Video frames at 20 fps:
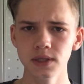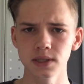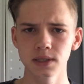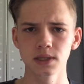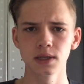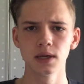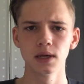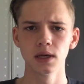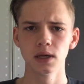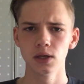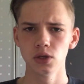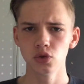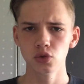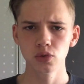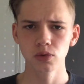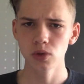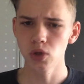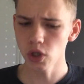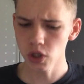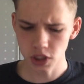Witz.
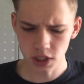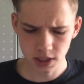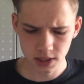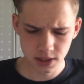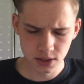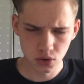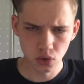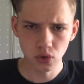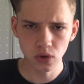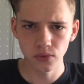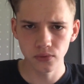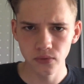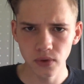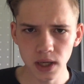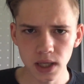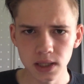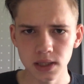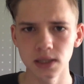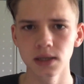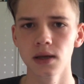YouTube Deutschland ist so
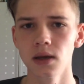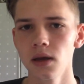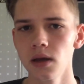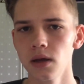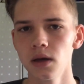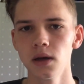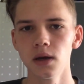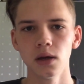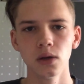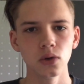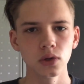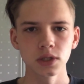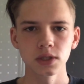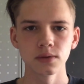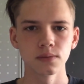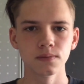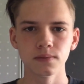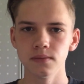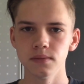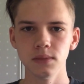gefickt.
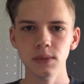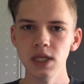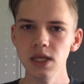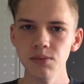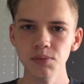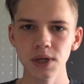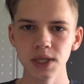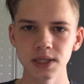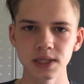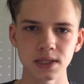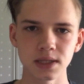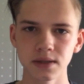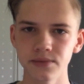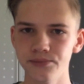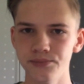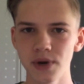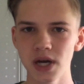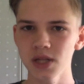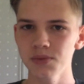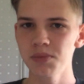Leute, niemand
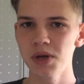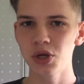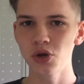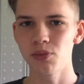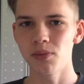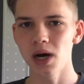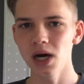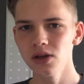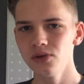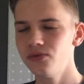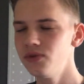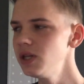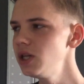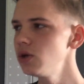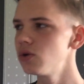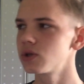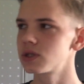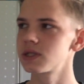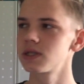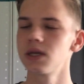macht mehr normale
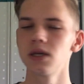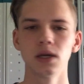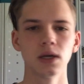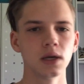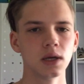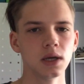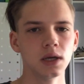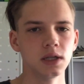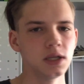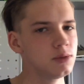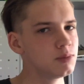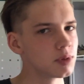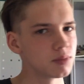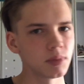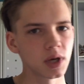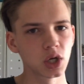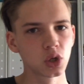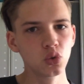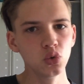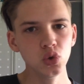Videos. Niemand
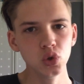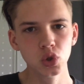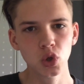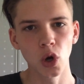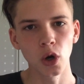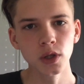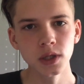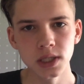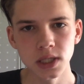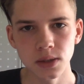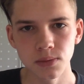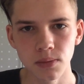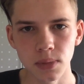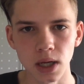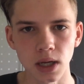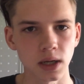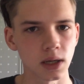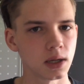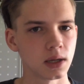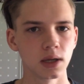macht guten Content
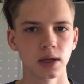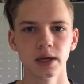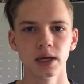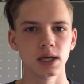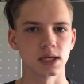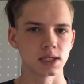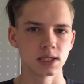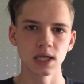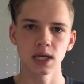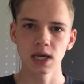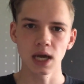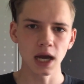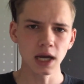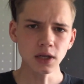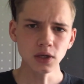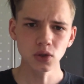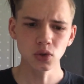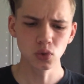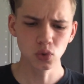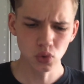mehr. Ich sehe
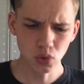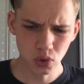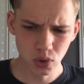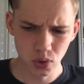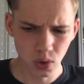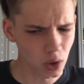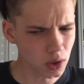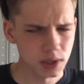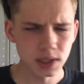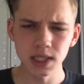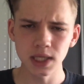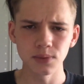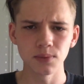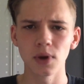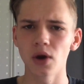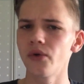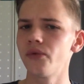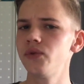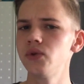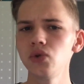keinen guten Content
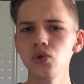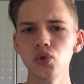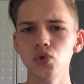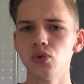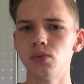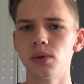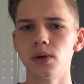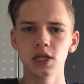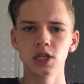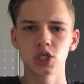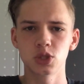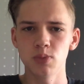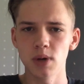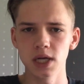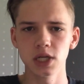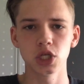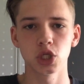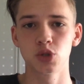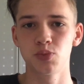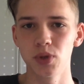mehr auf YouTube. Ich
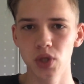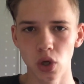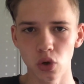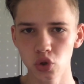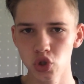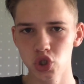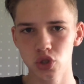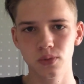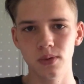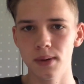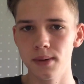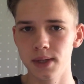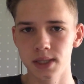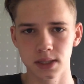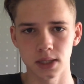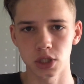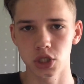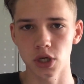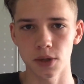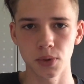meine, ich bin auch nicht viel
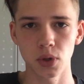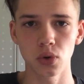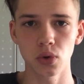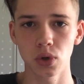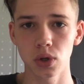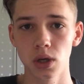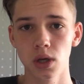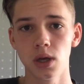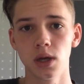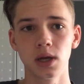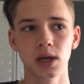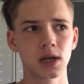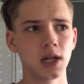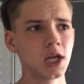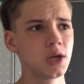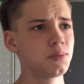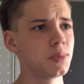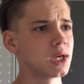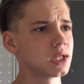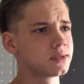besser. Ich habe auch
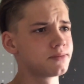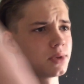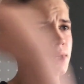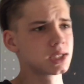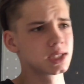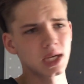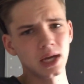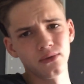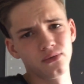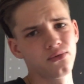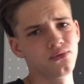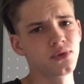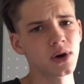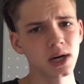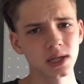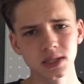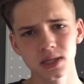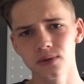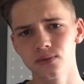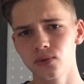Clickbait bei seinem
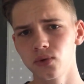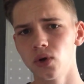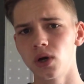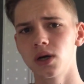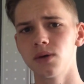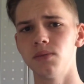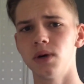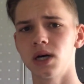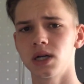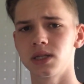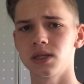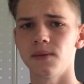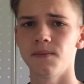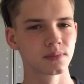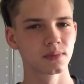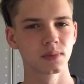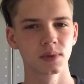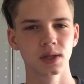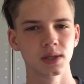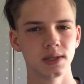Vater früher gemacht.
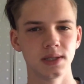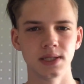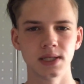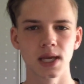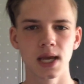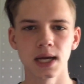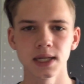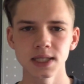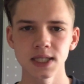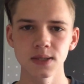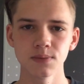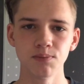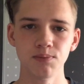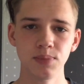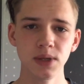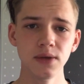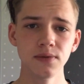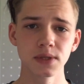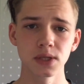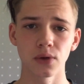Diese ganzen
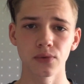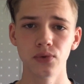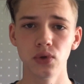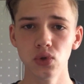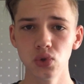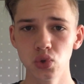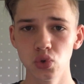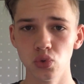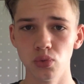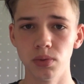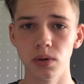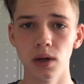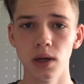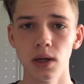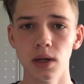Beefs auf YouTube.